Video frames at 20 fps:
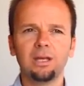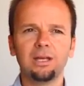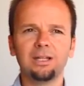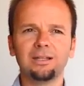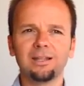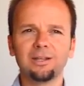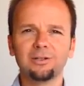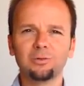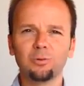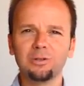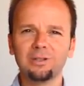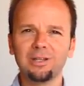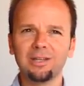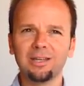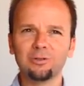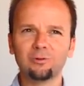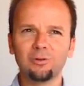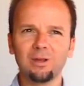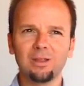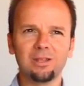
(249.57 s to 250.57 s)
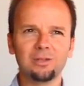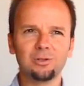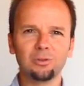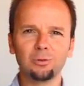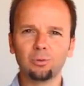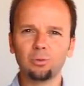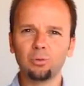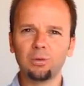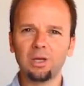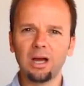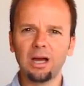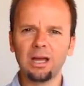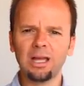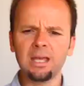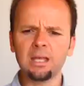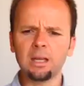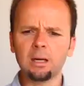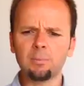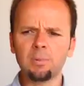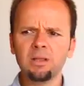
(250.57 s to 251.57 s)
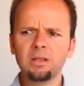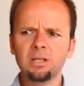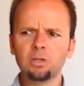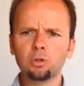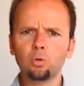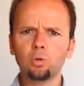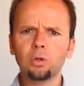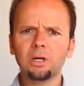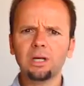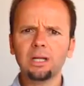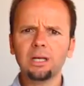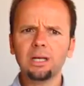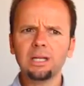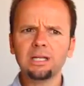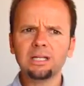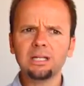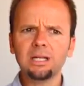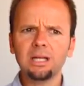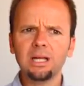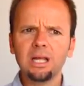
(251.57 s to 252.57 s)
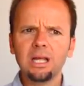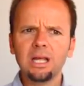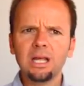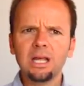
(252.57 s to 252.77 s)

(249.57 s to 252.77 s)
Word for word: Y te das cuenta de que es una decisión tuya. Y de repente surgen ese,